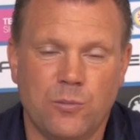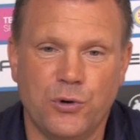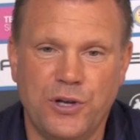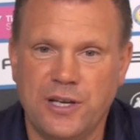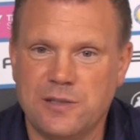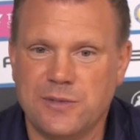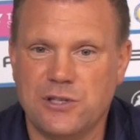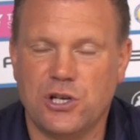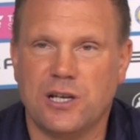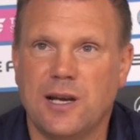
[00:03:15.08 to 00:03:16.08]
Bonet äh, ist mit
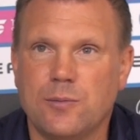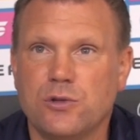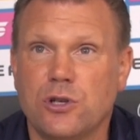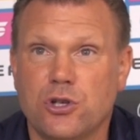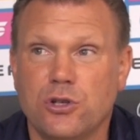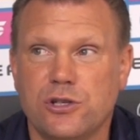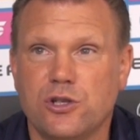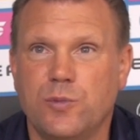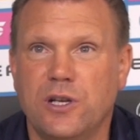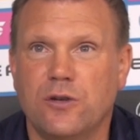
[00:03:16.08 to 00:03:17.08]
Sicherheit ein absoluter
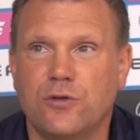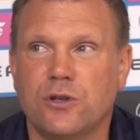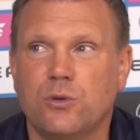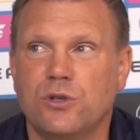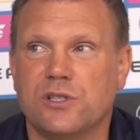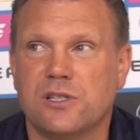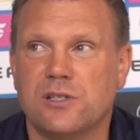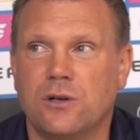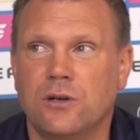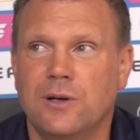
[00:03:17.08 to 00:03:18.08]
Schlüsselspieler für eine gute
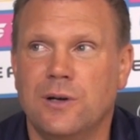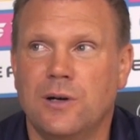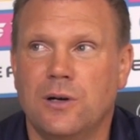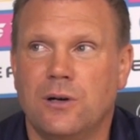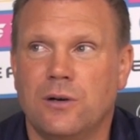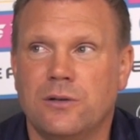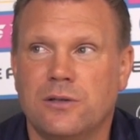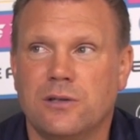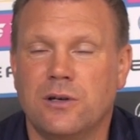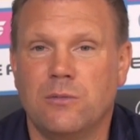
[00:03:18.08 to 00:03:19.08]
Saison.
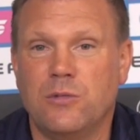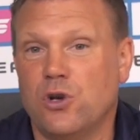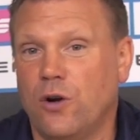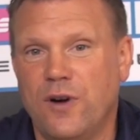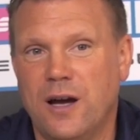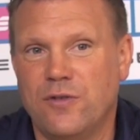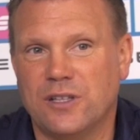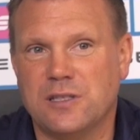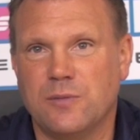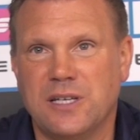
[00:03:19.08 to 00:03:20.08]
Und ich hoffe einfach,
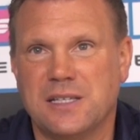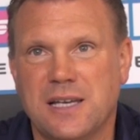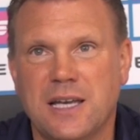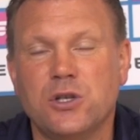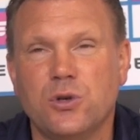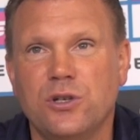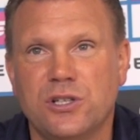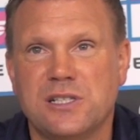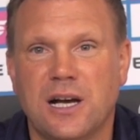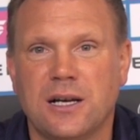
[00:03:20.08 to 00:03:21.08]
dass man jetzt
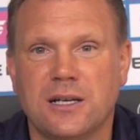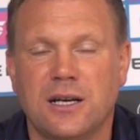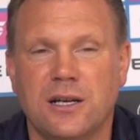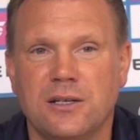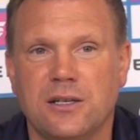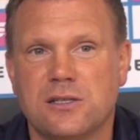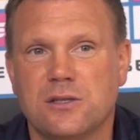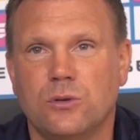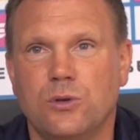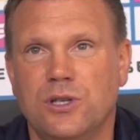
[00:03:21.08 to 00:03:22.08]
endgültig sagen kann, dass
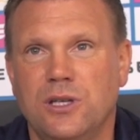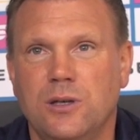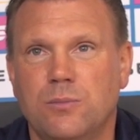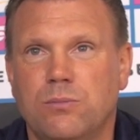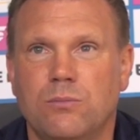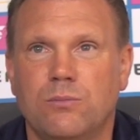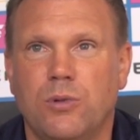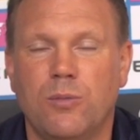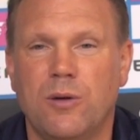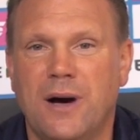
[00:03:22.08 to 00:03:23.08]
so die
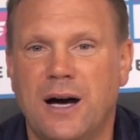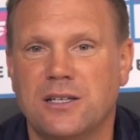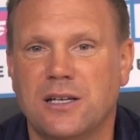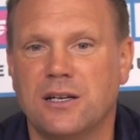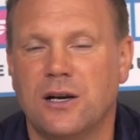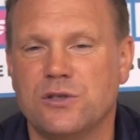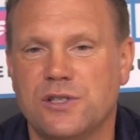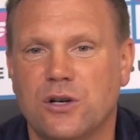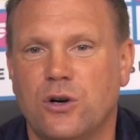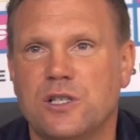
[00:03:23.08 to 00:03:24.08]
Problematiken aus
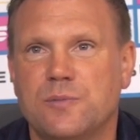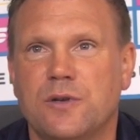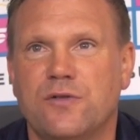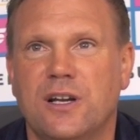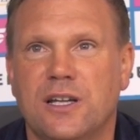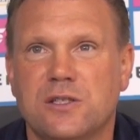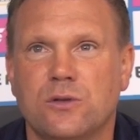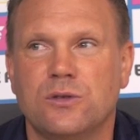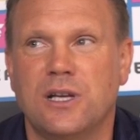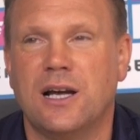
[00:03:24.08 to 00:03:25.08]
der
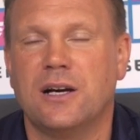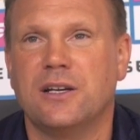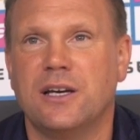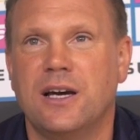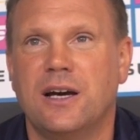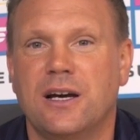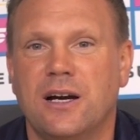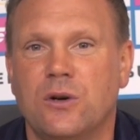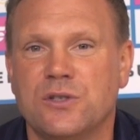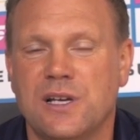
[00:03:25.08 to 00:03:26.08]
Kreuzbandverletzung und der langen Reha
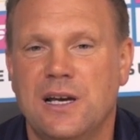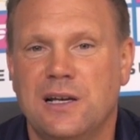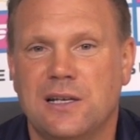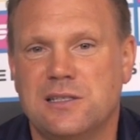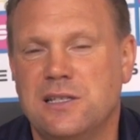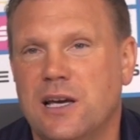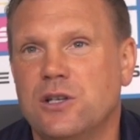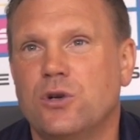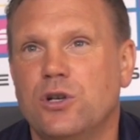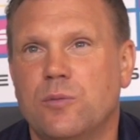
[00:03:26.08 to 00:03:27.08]
heraus, dass die
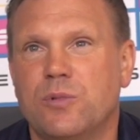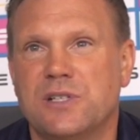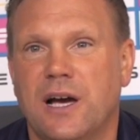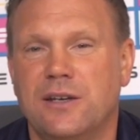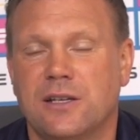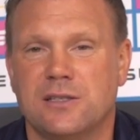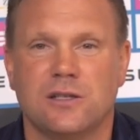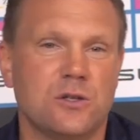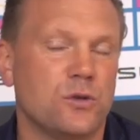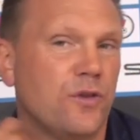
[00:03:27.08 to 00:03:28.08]
endgültig beseitigt
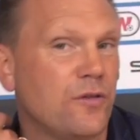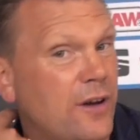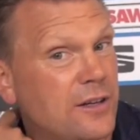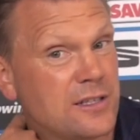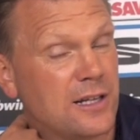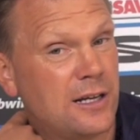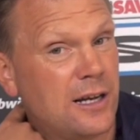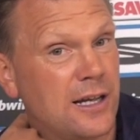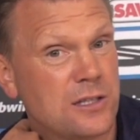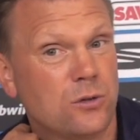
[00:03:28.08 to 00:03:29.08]
sind. Insofern fand ich seine
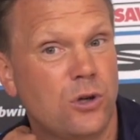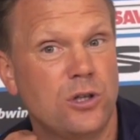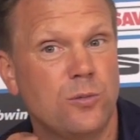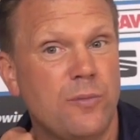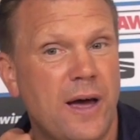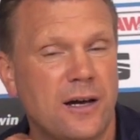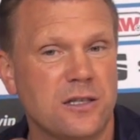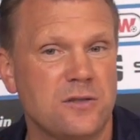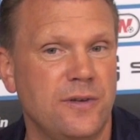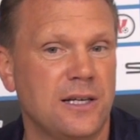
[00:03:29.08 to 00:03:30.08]
Leistung heute
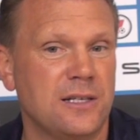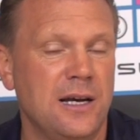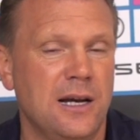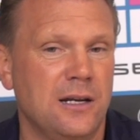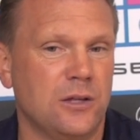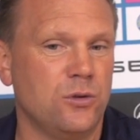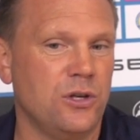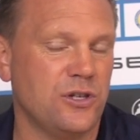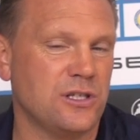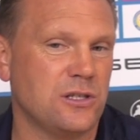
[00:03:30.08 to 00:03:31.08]
bemerkenswert.
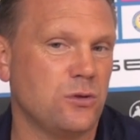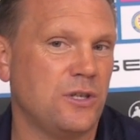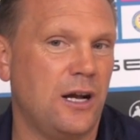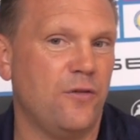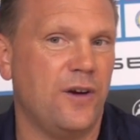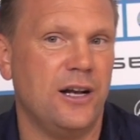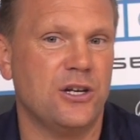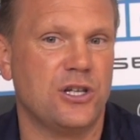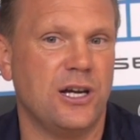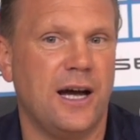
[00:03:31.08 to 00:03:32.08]
Natürlich ist es total
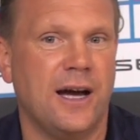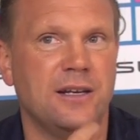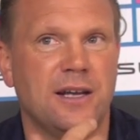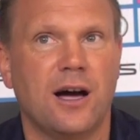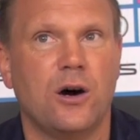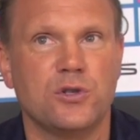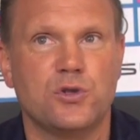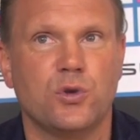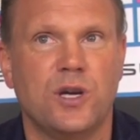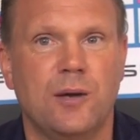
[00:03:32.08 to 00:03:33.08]
falsch, einen
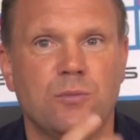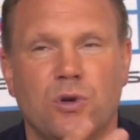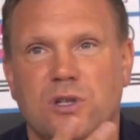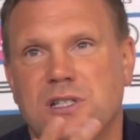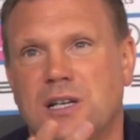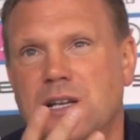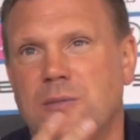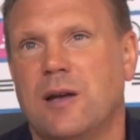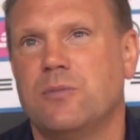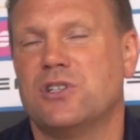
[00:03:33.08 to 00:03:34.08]
herauszuheben. Trotz
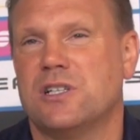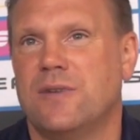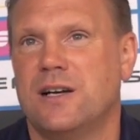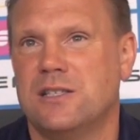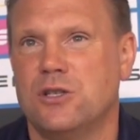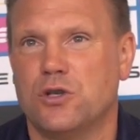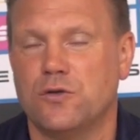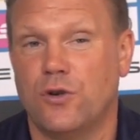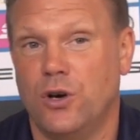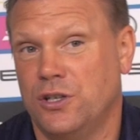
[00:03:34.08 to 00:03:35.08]
alledem hat mich das wahnsinnig
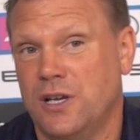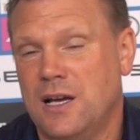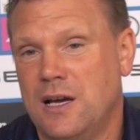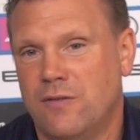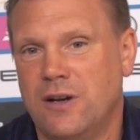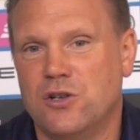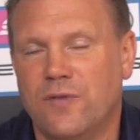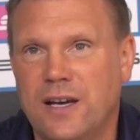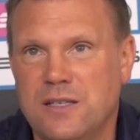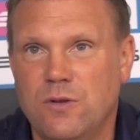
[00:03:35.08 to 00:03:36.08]
gefreut, weil ich
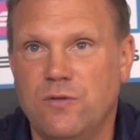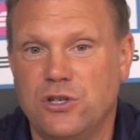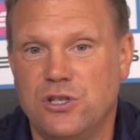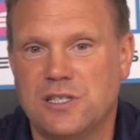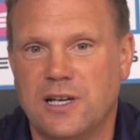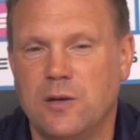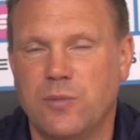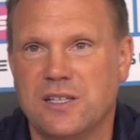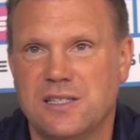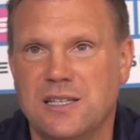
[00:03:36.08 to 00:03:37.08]
weiß, wie wichtig seine
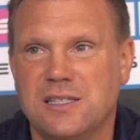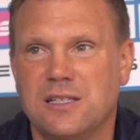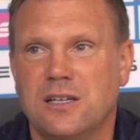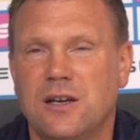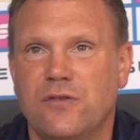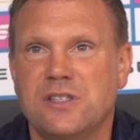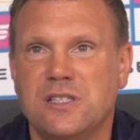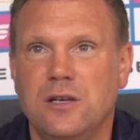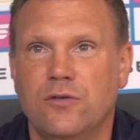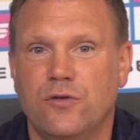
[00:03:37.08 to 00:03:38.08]
Präsenz in der
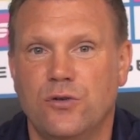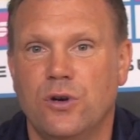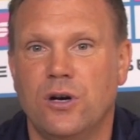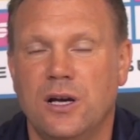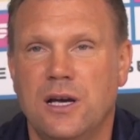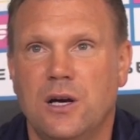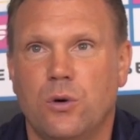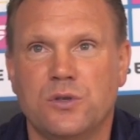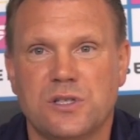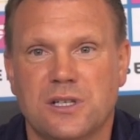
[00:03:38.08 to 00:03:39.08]
Defensive für
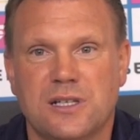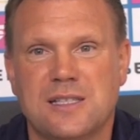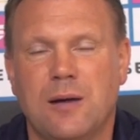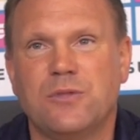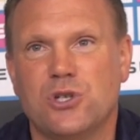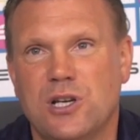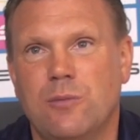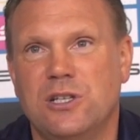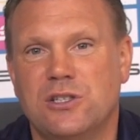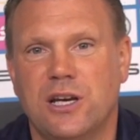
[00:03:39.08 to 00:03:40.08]
unsere gesamte
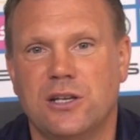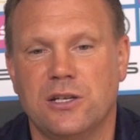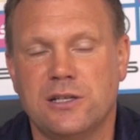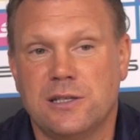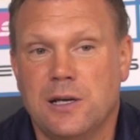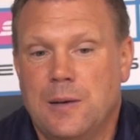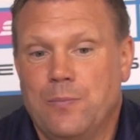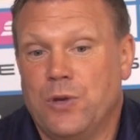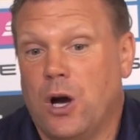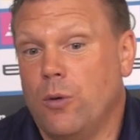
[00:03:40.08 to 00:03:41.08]
Stabilität ist.
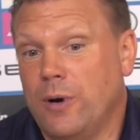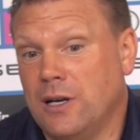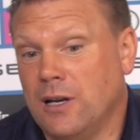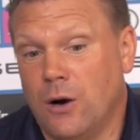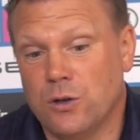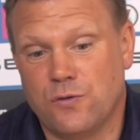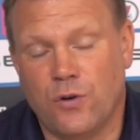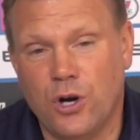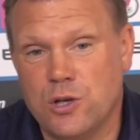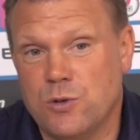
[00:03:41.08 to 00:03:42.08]
Darüber hinaus
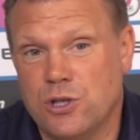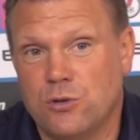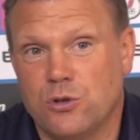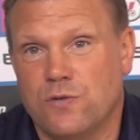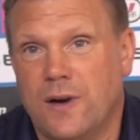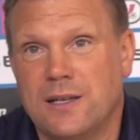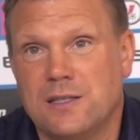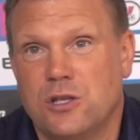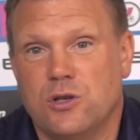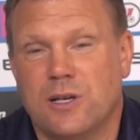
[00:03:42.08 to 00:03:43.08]
freue ich mich natürlich
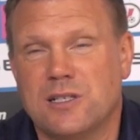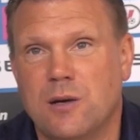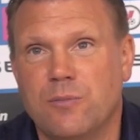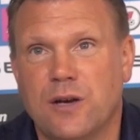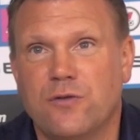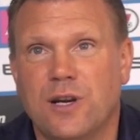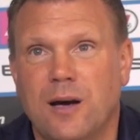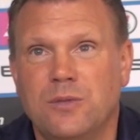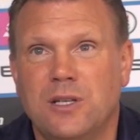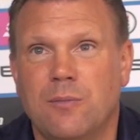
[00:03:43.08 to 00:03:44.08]
wahnsinnig über das Comeback von
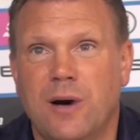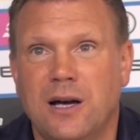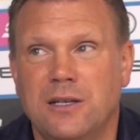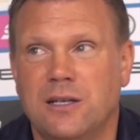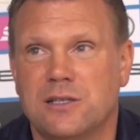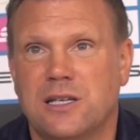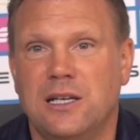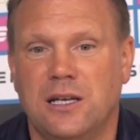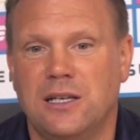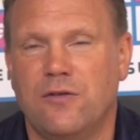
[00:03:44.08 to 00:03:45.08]
Hamdi Damani. Das
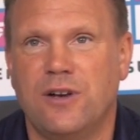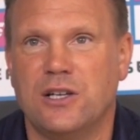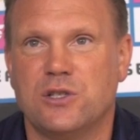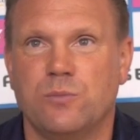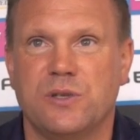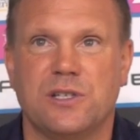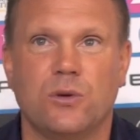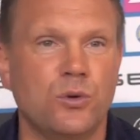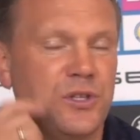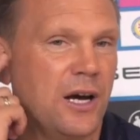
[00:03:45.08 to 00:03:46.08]
geht dann ja vielleicht so ein bisschen
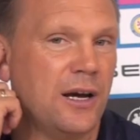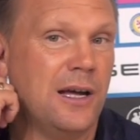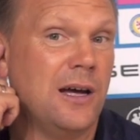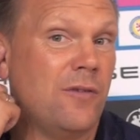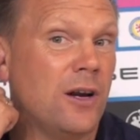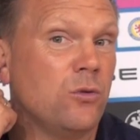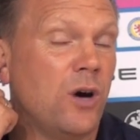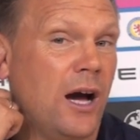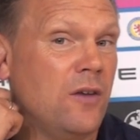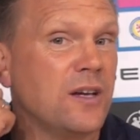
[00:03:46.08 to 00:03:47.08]
runter, weil er
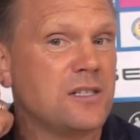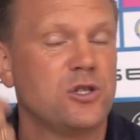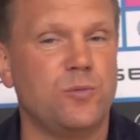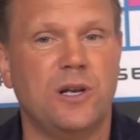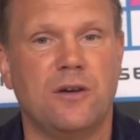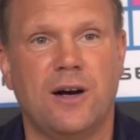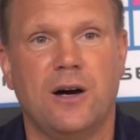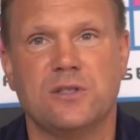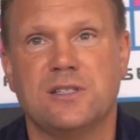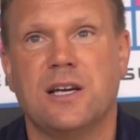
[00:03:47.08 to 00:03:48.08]
nur Einwechselspieler war
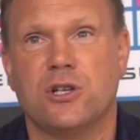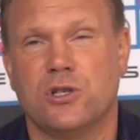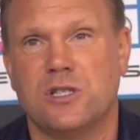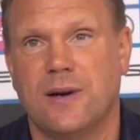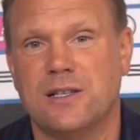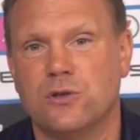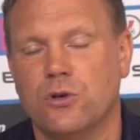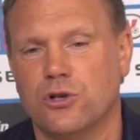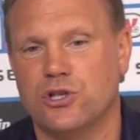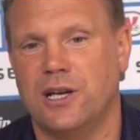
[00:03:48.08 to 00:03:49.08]
und da ja schon 2 zu
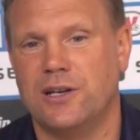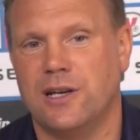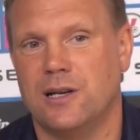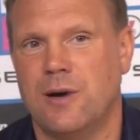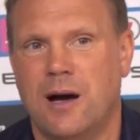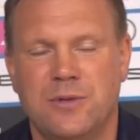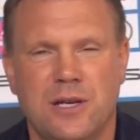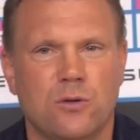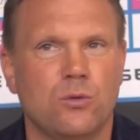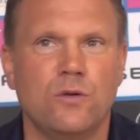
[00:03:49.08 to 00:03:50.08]
0 gestanden hat. Aber Hamdi
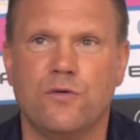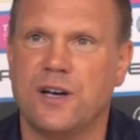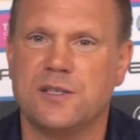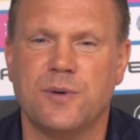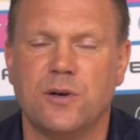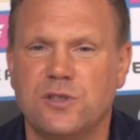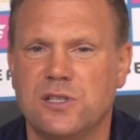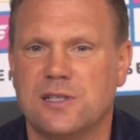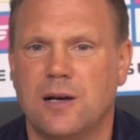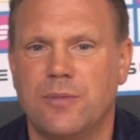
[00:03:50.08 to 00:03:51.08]
hat unfassbar auf
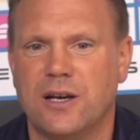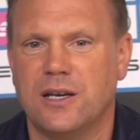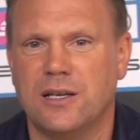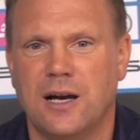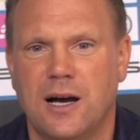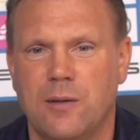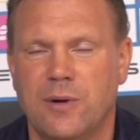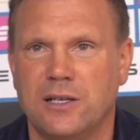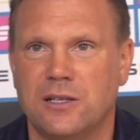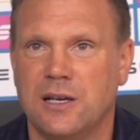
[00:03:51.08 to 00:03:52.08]
dieses Comeback
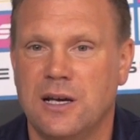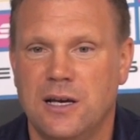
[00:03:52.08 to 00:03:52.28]
hingearbeitet.